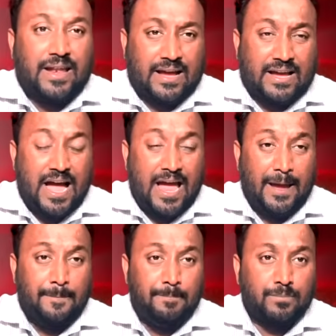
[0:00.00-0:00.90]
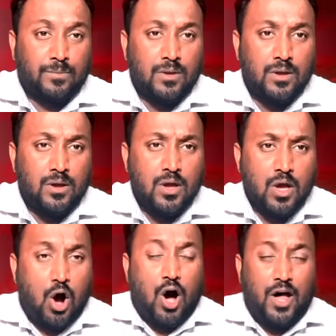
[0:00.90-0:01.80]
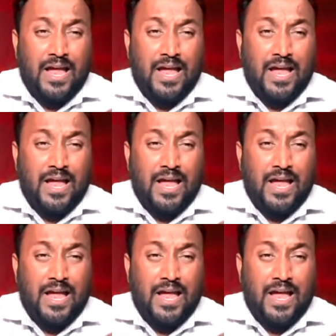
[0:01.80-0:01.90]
रखा है और